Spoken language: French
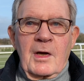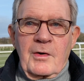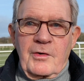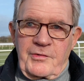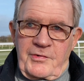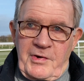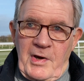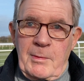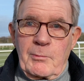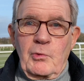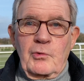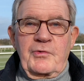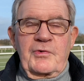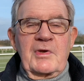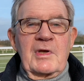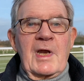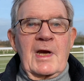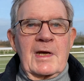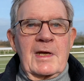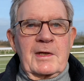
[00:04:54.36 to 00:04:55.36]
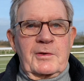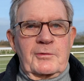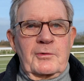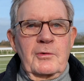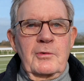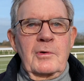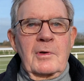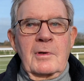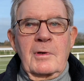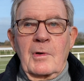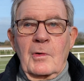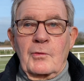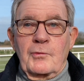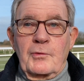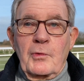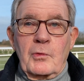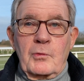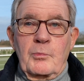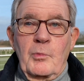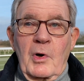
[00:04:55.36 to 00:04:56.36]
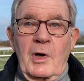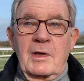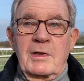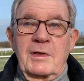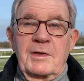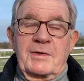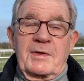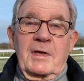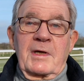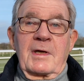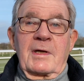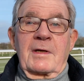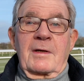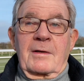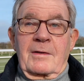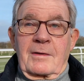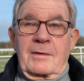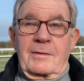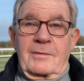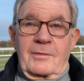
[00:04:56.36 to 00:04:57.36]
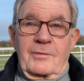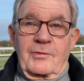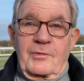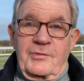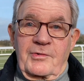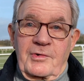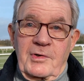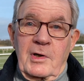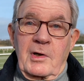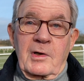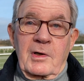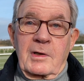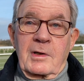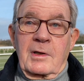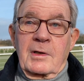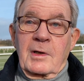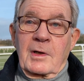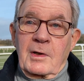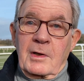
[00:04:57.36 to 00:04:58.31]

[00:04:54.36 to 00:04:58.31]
J'aime aussi la lecture. Donc, moralité, euh, j'ai